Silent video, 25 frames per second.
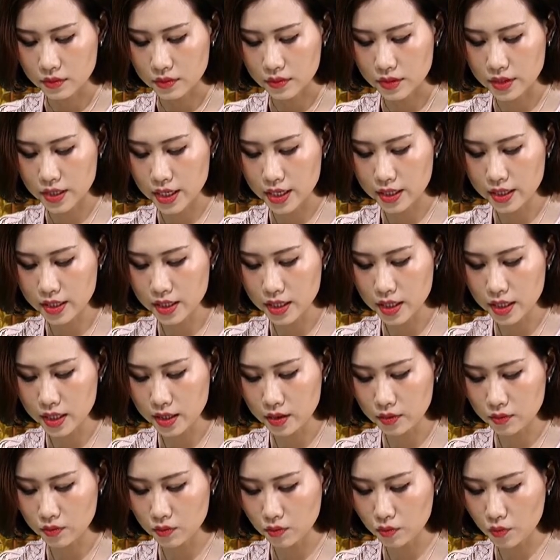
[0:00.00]
Dĩ
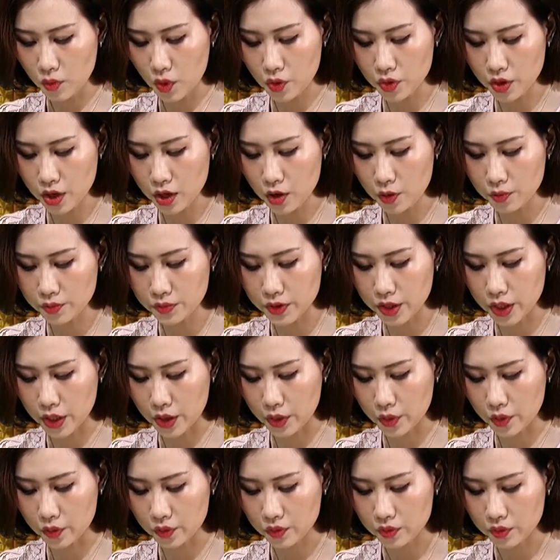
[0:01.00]
nhiên bố nó không
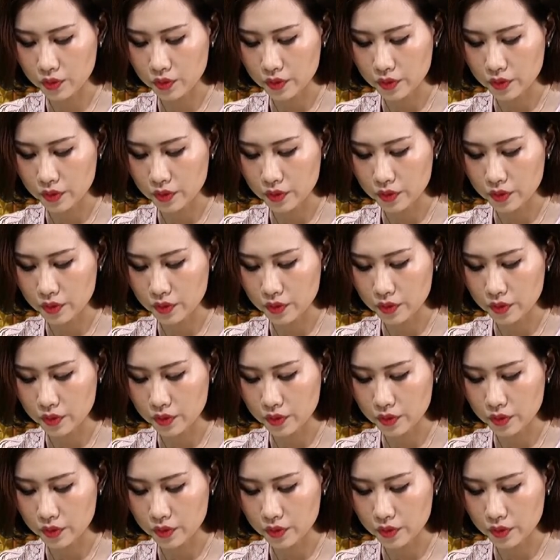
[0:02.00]
chịu.